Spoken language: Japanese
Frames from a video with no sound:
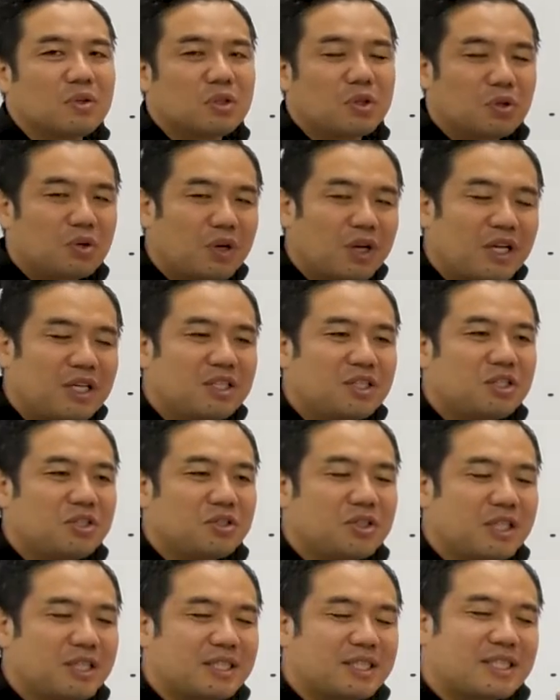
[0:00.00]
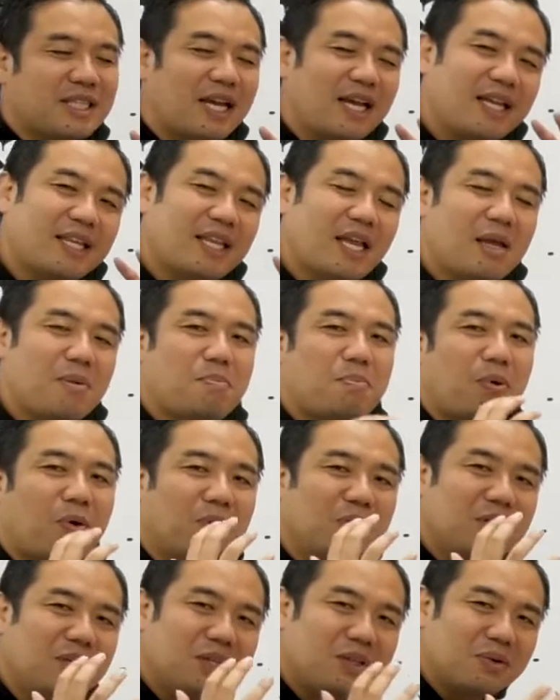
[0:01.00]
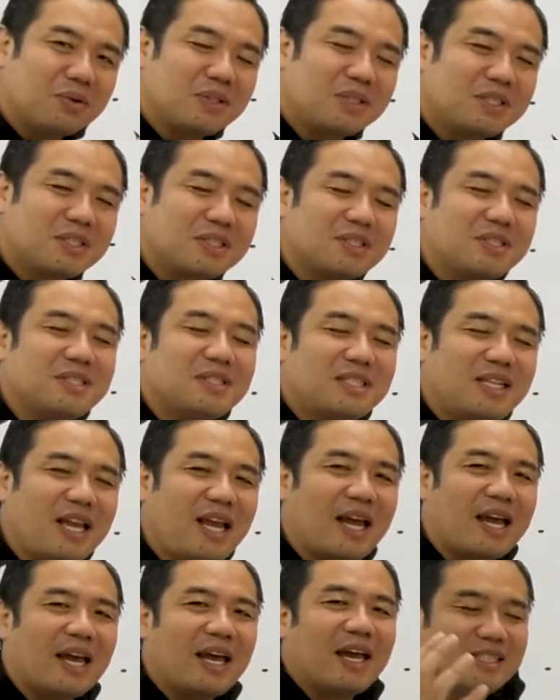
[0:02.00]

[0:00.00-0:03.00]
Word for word: その練習で伝えたいポイントについて、